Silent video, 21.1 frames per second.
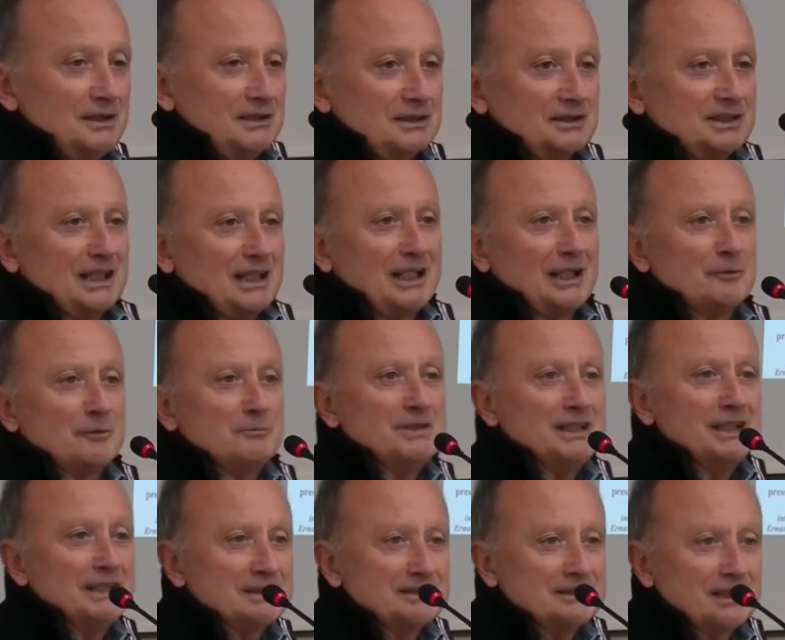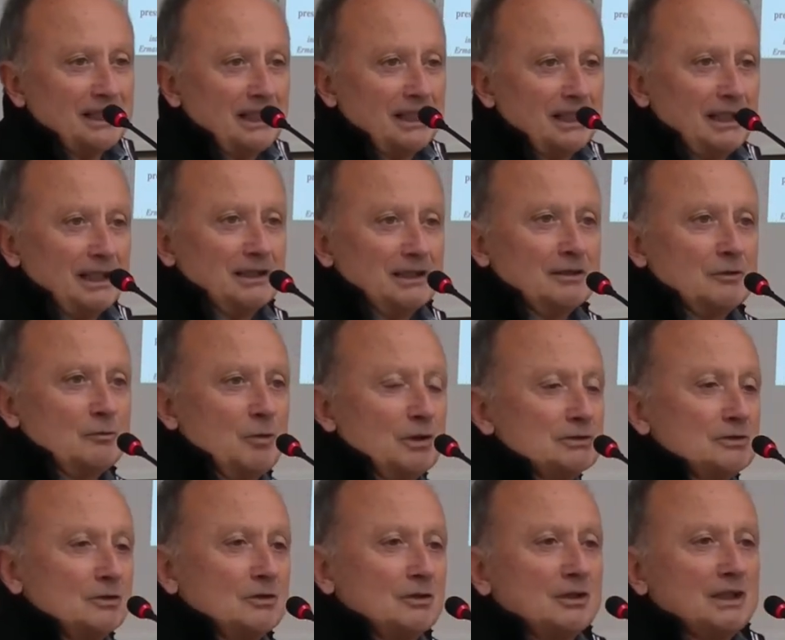che ha la mia età,
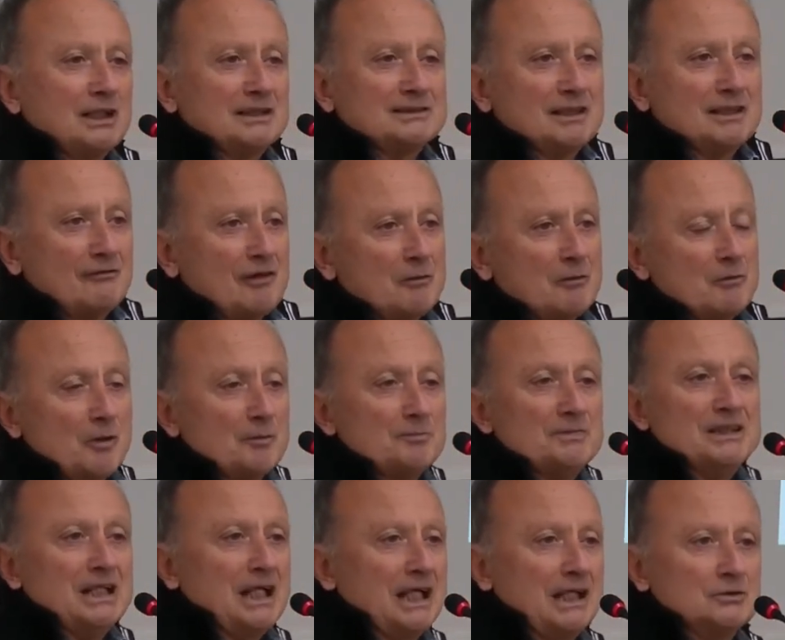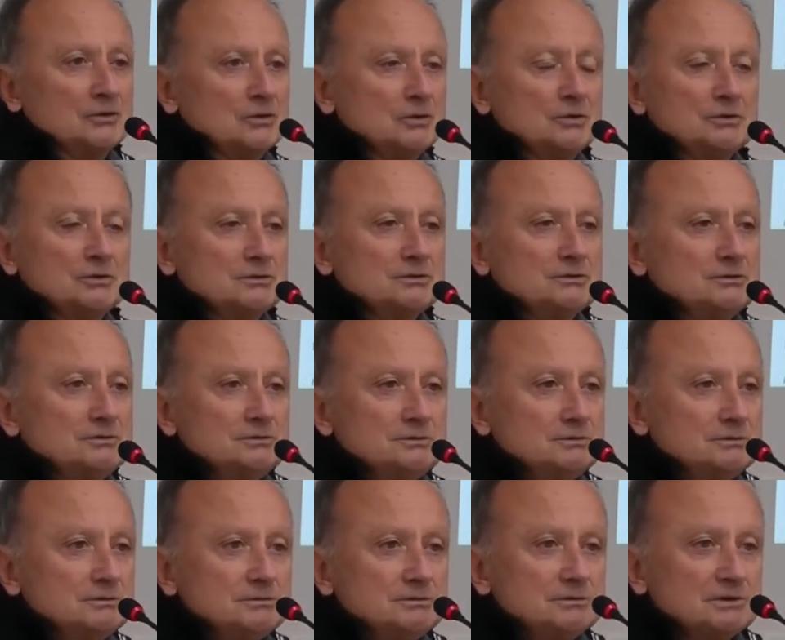quando andavamo a Milano,
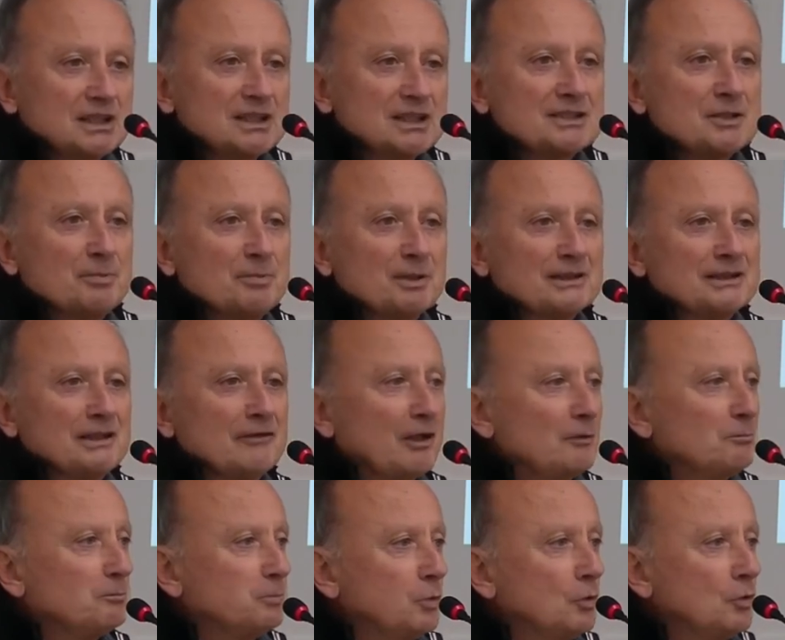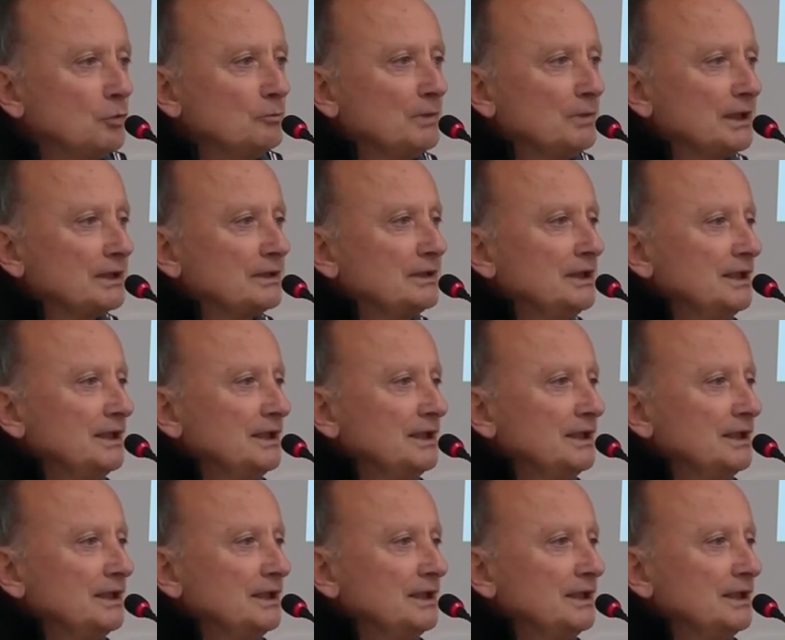che si prendeva il pullman